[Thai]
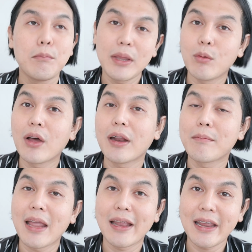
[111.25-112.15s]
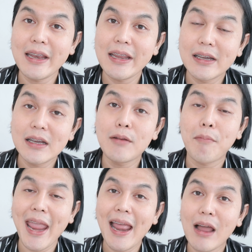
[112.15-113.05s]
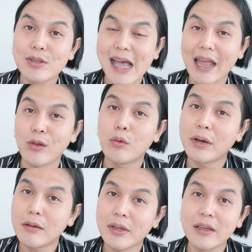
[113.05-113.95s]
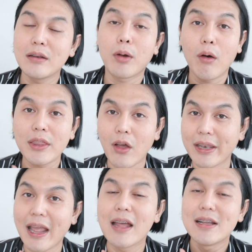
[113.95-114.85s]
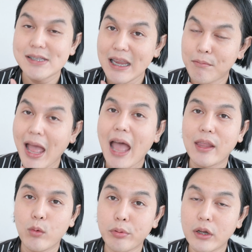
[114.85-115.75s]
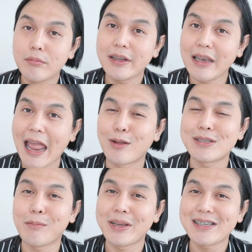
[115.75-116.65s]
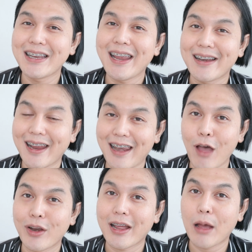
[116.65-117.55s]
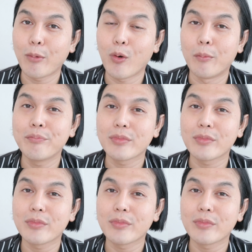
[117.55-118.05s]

ผิวเราทำงานได้ดีขึ้น แม้เราจะอายุเพิ่มขึ้นเพราะว่าตอนนี้เจมาอายุเพิ่มขึ้นแล้ว เจมไม่ใช่เด็กๆแล้วนะคะผม